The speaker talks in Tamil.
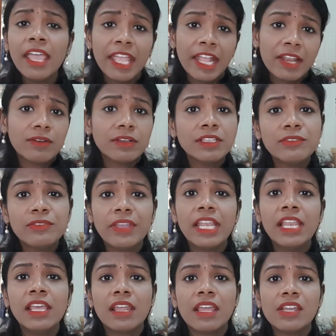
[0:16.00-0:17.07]
எனக்கு வந்து
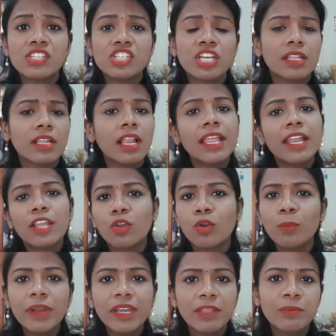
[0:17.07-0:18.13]
ஃபெயிலியர் ஆகிடுச்சு அதனால்
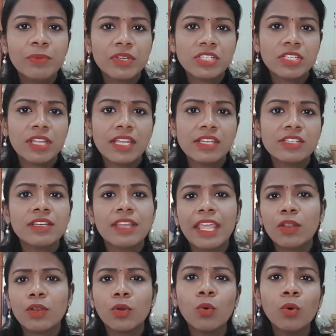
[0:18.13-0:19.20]
எனக்கு ரொம்ப டிப்ரெஷன் ஆகிடுச்சு
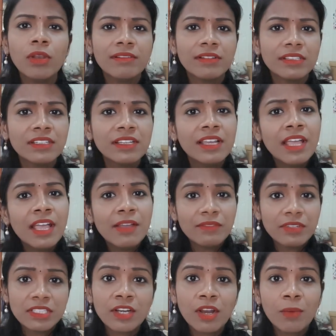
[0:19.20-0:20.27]
நான் என்னோடய கோலை வந்து
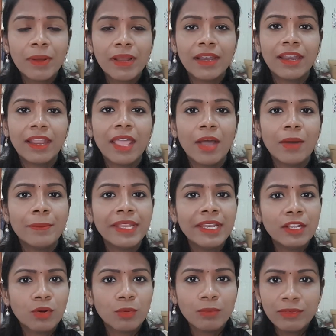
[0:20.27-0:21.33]
வித்ட்ரா பண்ணுறேன்
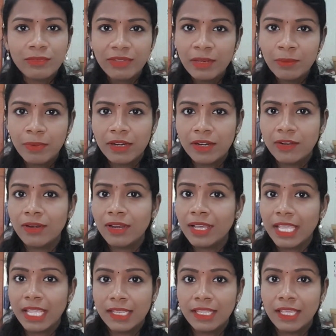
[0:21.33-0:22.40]
அப்படின்னு ரொம்ப ஃபீல்
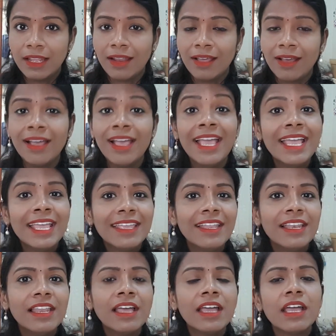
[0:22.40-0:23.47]
பண்ணுறவங்களா இருந்தீங்கன்னா
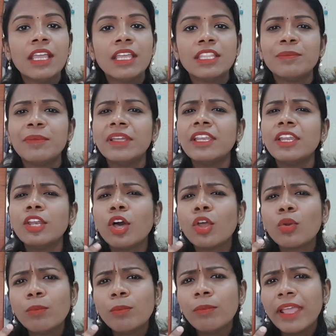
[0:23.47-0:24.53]
இல்லை இந்த மாதிரி
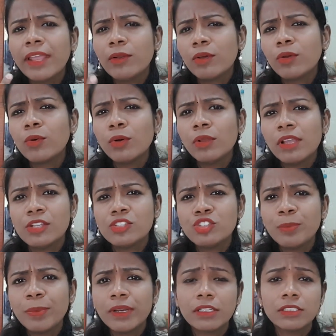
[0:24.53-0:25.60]
நான் ரொம்ப என்னோடய கோலை
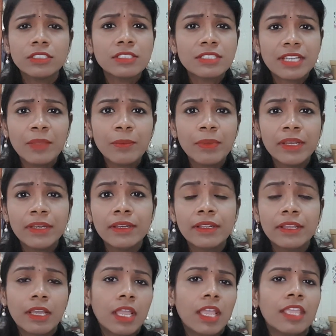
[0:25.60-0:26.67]
அச்சீவ் பண்ணுறதுக்கு ட்ரை பண்ணிகிட்டு
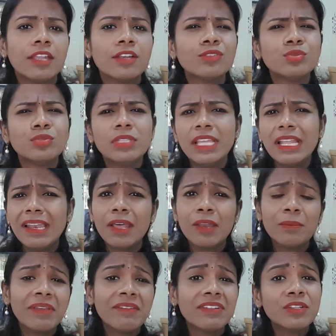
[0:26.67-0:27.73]
இருக்கேங்க என்னை சுற்றி
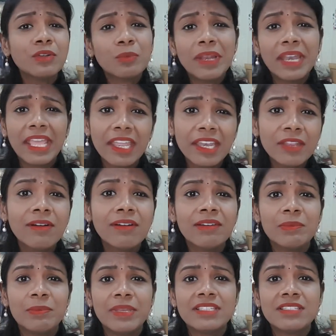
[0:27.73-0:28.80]
எல்லாருமே வந்து ரொம்ப
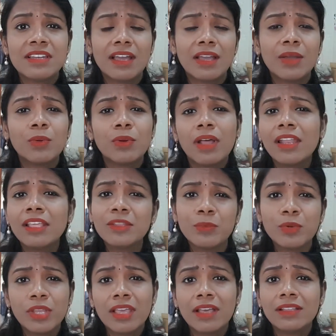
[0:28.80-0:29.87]
நெகட்டிவாகவே பேசுகிறாங்க உன்னால்
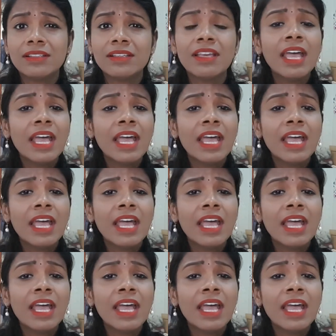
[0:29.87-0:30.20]
இது முடியாது